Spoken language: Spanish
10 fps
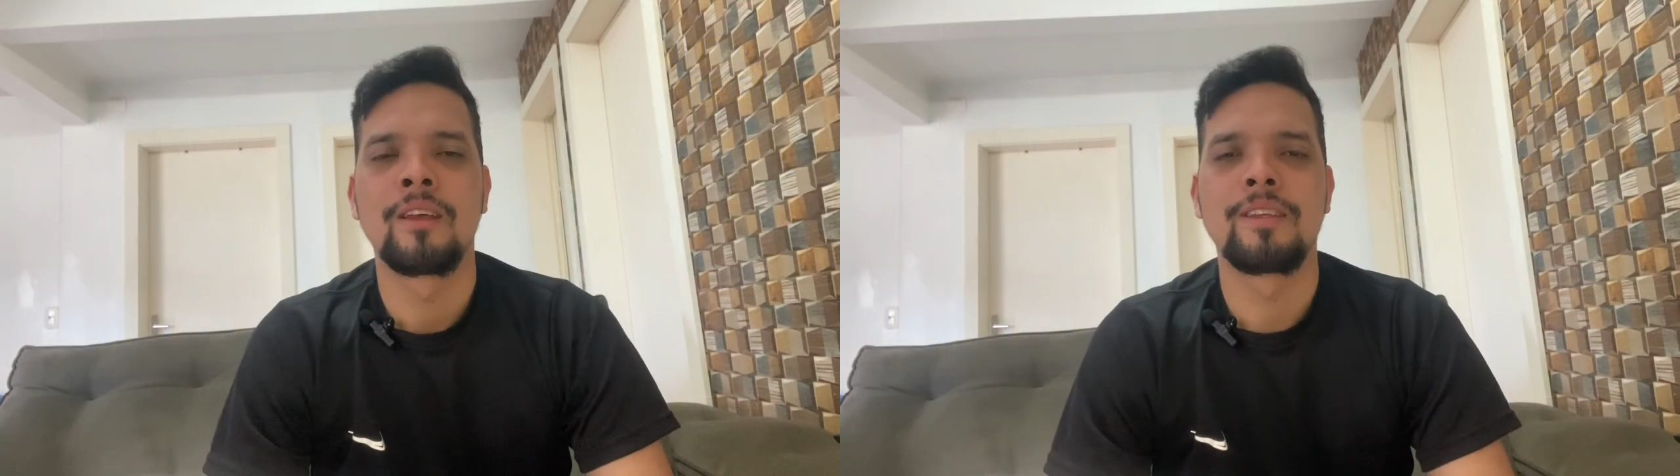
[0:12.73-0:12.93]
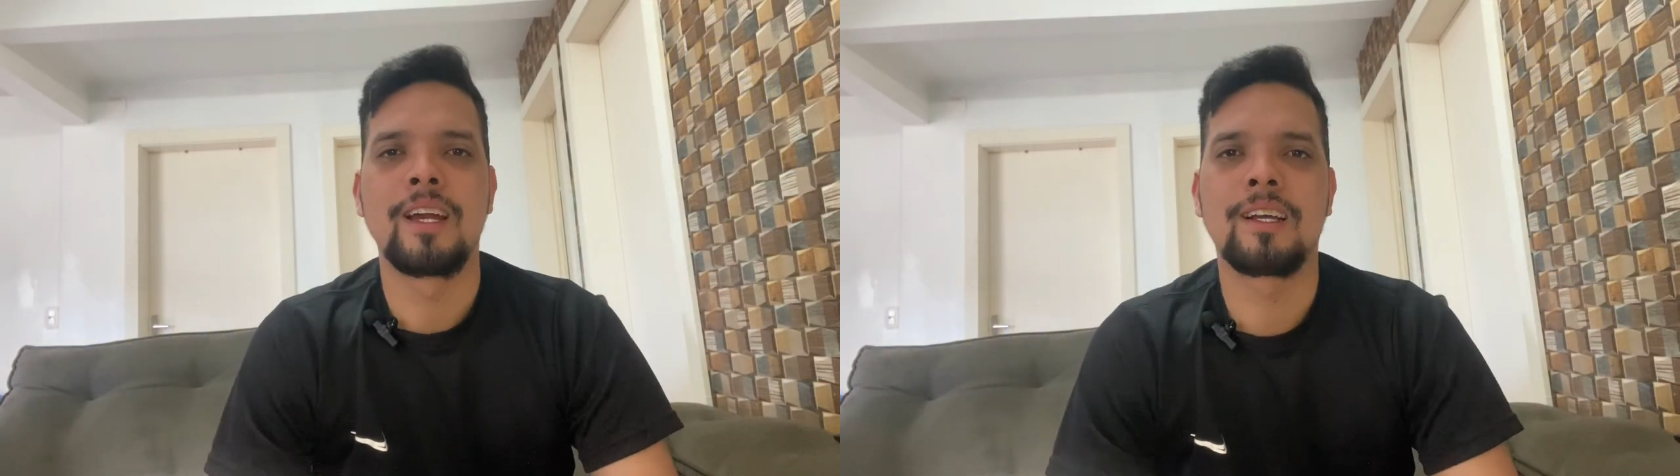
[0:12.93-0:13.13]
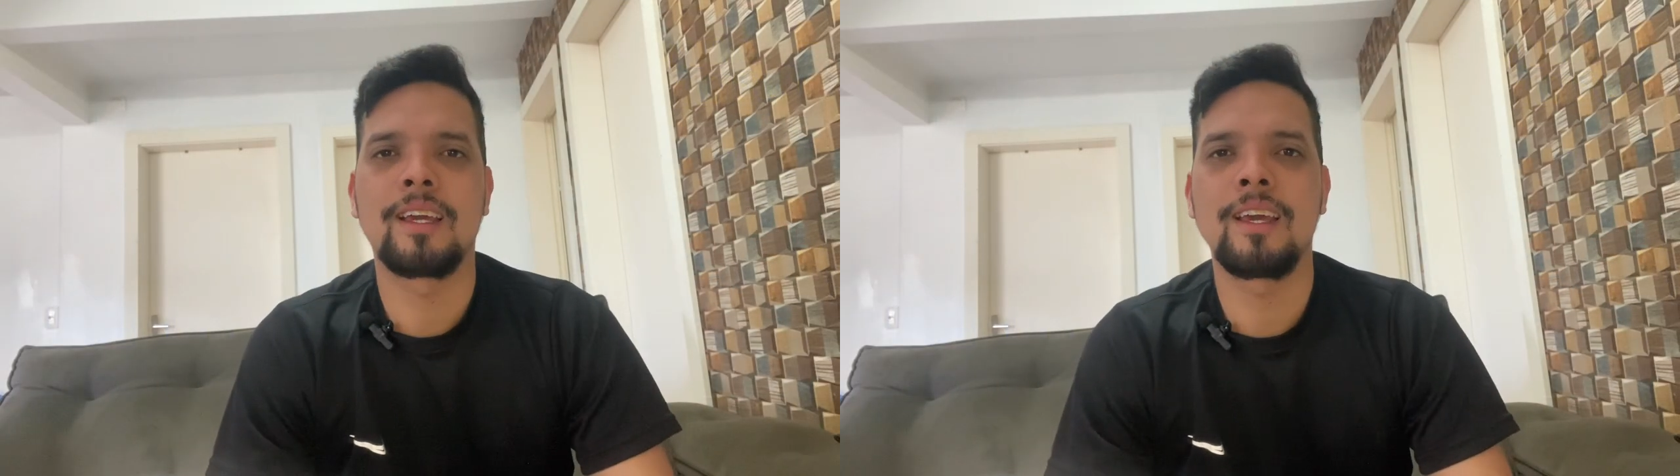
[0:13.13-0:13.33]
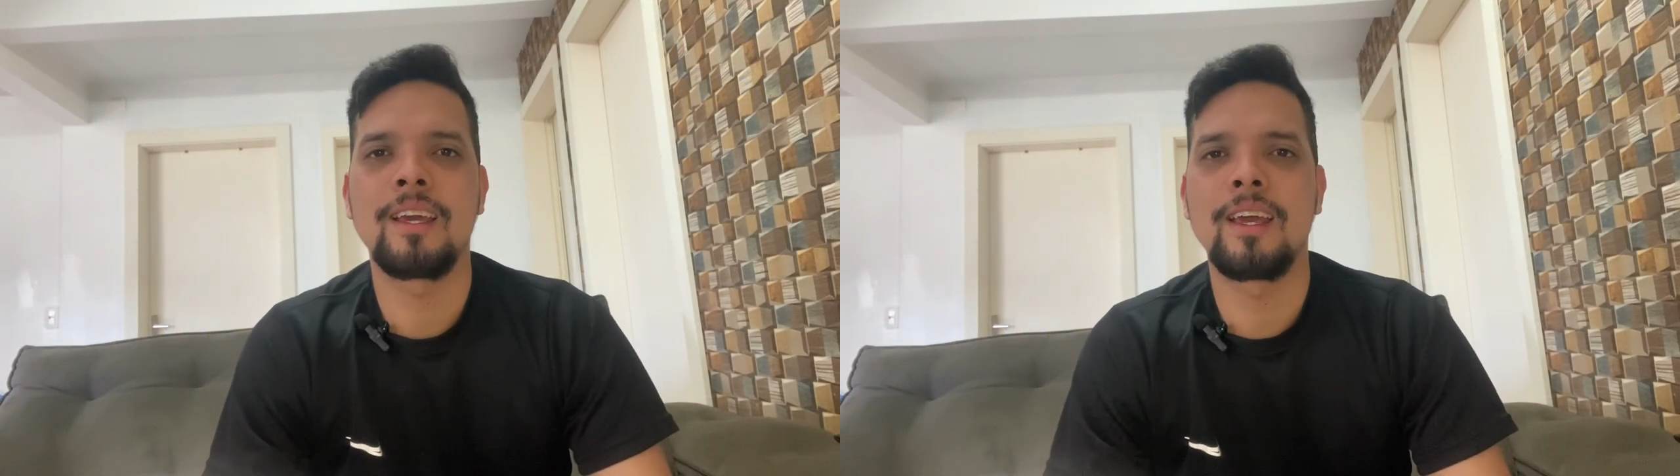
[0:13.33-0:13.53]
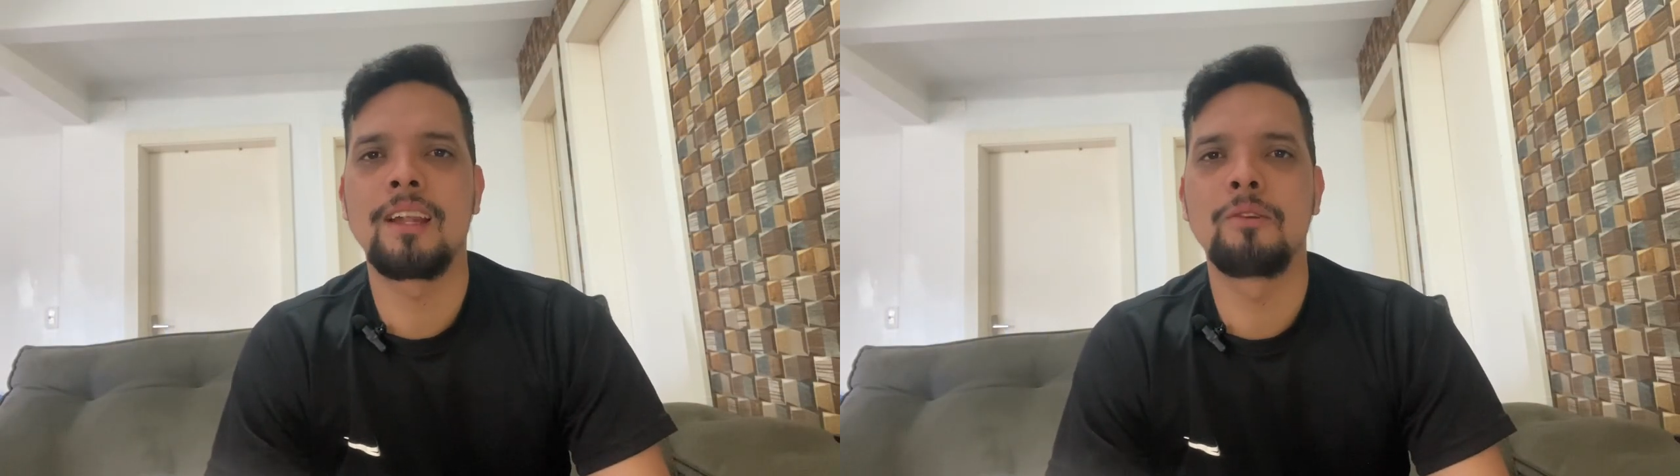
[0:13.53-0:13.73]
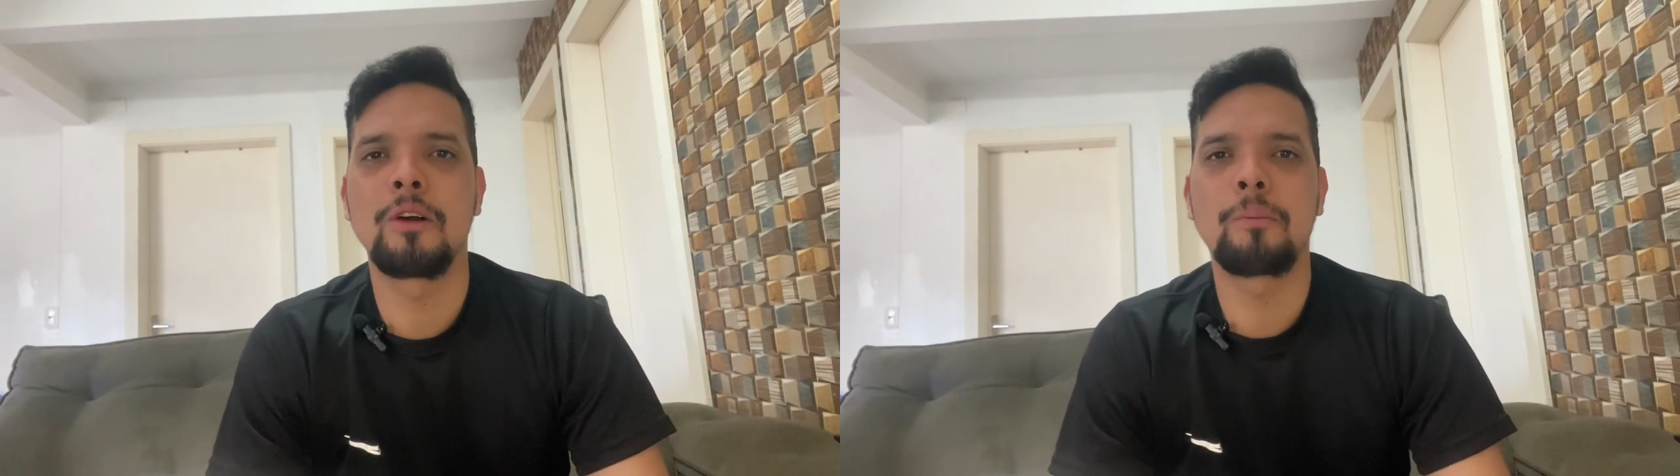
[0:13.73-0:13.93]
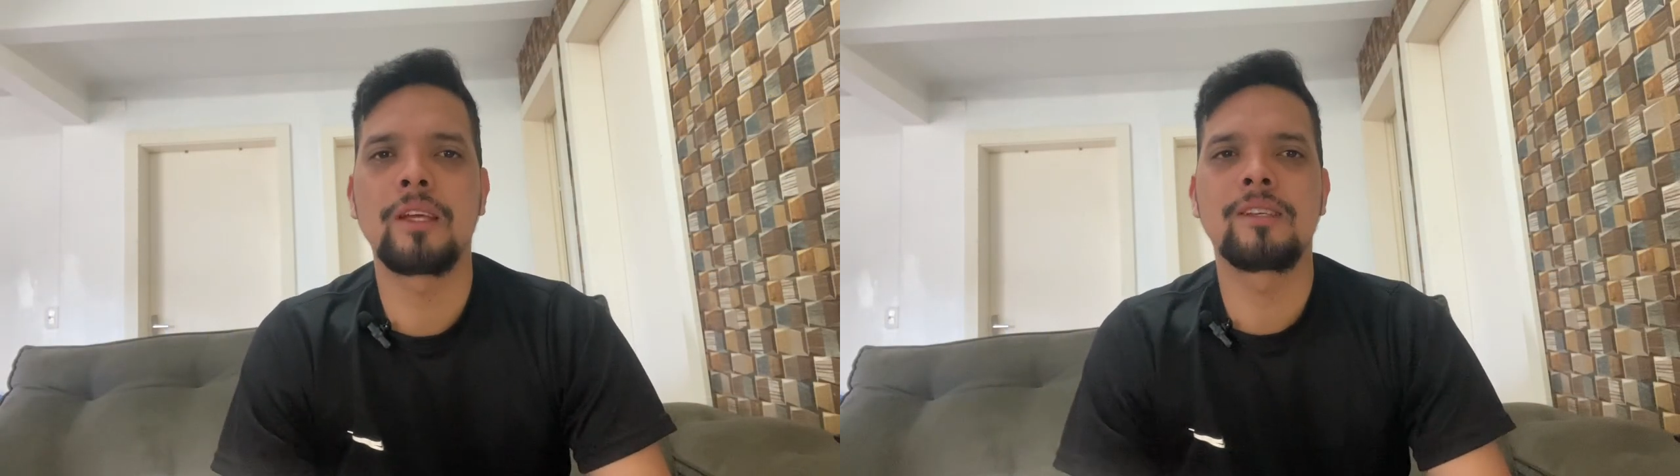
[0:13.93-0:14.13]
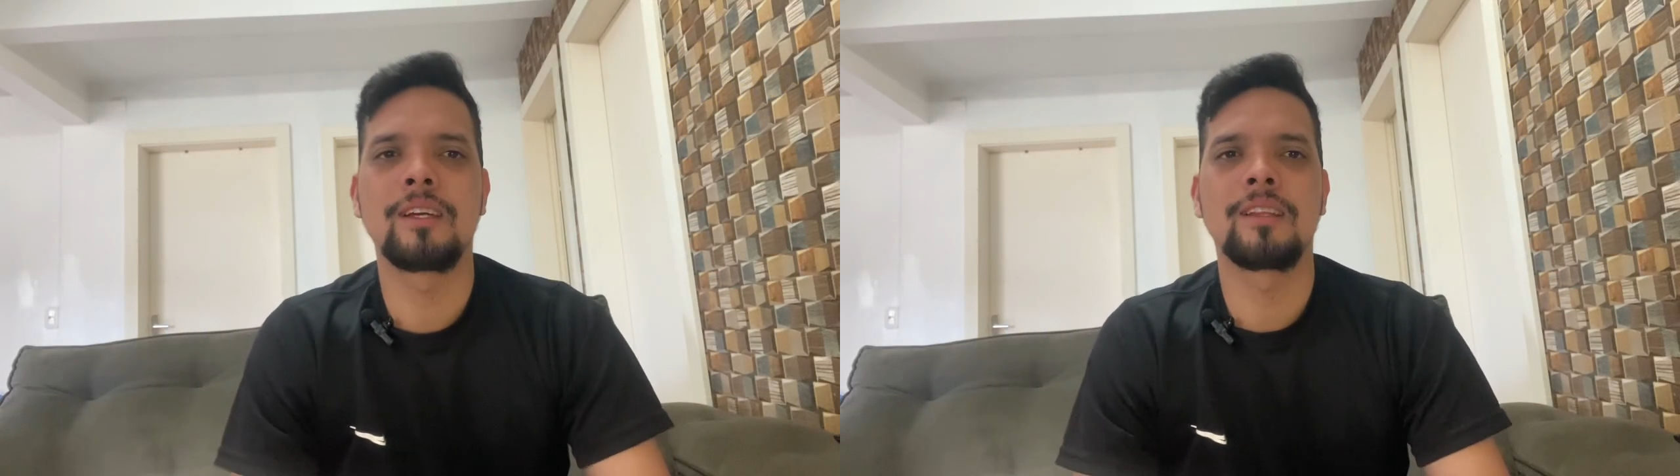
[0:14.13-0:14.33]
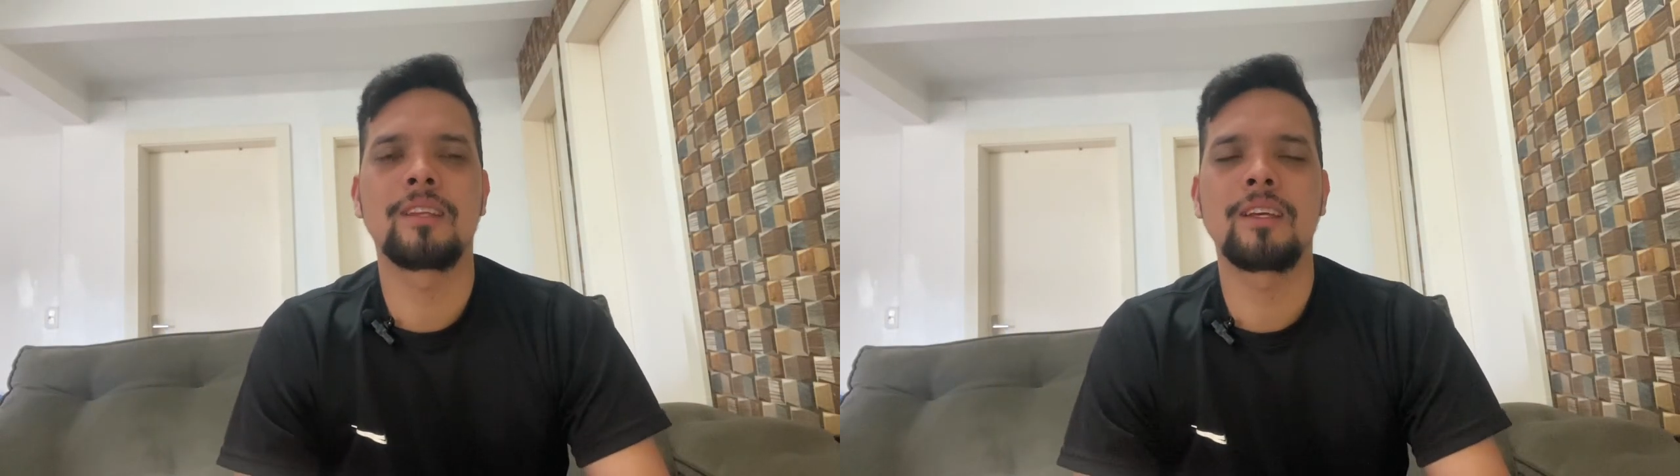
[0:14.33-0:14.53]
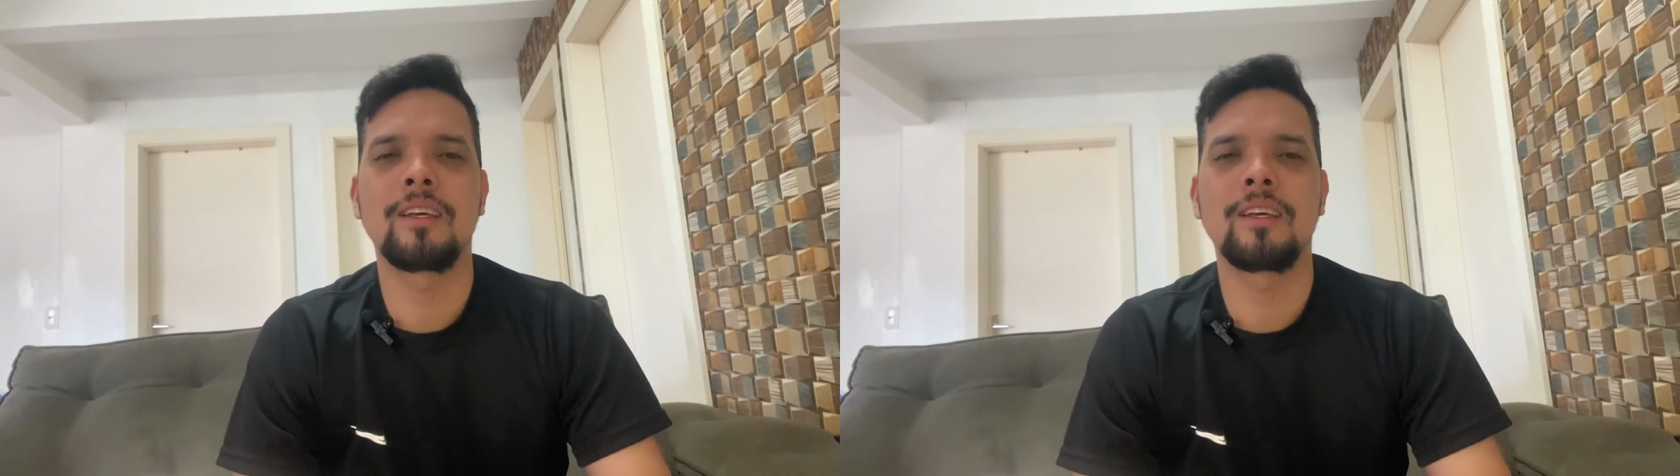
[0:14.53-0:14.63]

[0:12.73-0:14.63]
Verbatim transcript: ya que el nuevo presidente